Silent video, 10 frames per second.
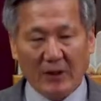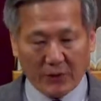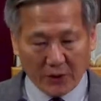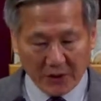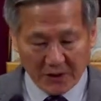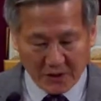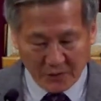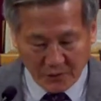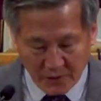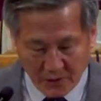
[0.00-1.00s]

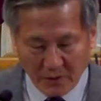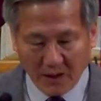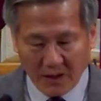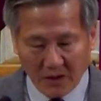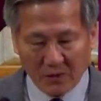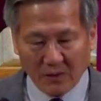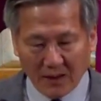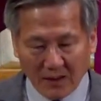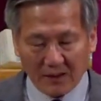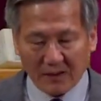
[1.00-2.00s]
너희들이 위로하려고
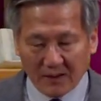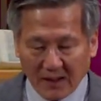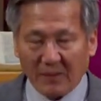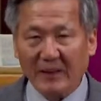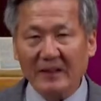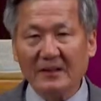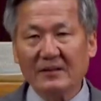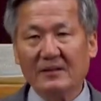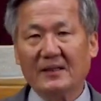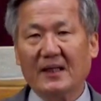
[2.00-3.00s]
하거든 내 말을
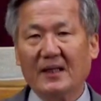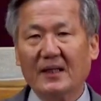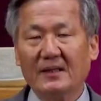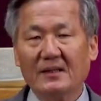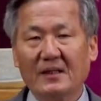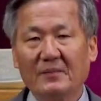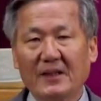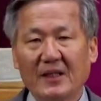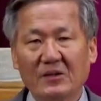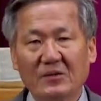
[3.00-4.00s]
들으라 이렇게
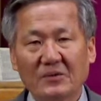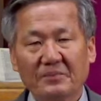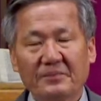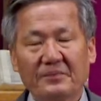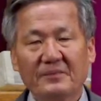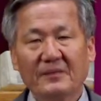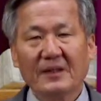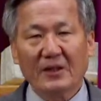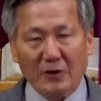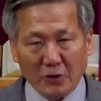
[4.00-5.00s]
말하고
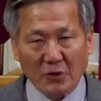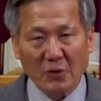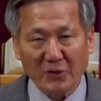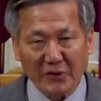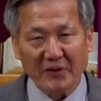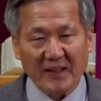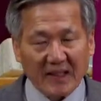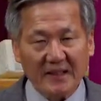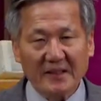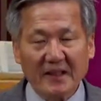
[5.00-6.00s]
듣고
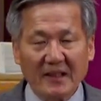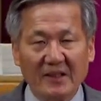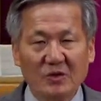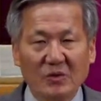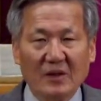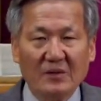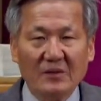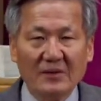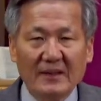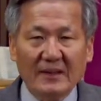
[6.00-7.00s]
들으라 이렇게
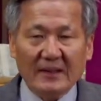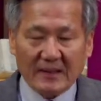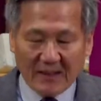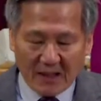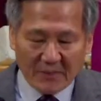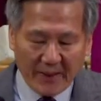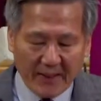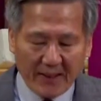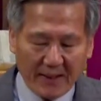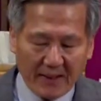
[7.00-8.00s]
강조하고 그
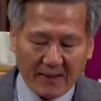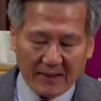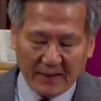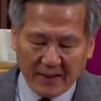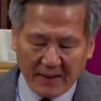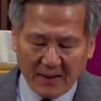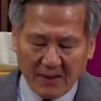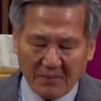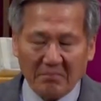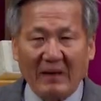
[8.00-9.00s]
다음에
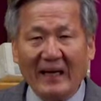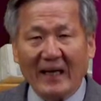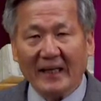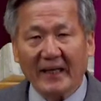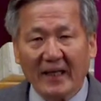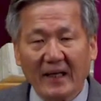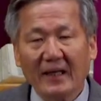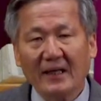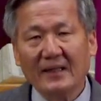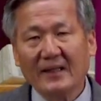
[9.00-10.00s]
내가 말하게
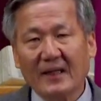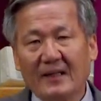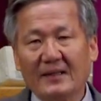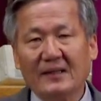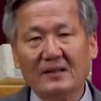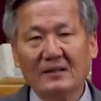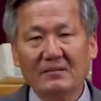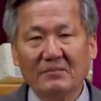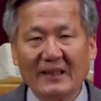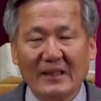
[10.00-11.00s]
하라 나를
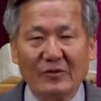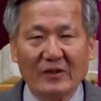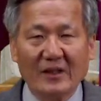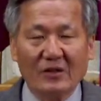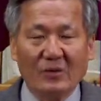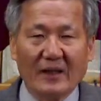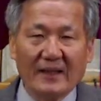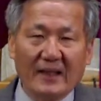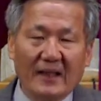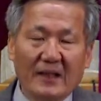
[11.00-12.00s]
말할 수 있게
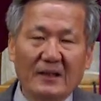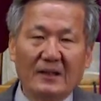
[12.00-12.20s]
도와달라